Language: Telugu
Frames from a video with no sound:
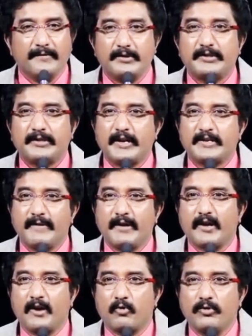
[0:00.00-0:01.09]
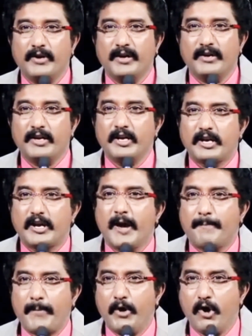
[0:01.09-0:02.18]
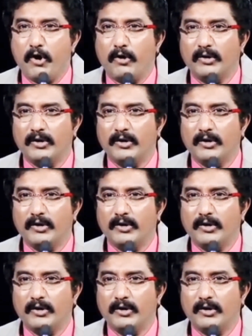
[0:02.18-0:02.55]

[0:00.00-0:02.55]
విసిరేయటమే కాకుండా ఇంకెప్పుడో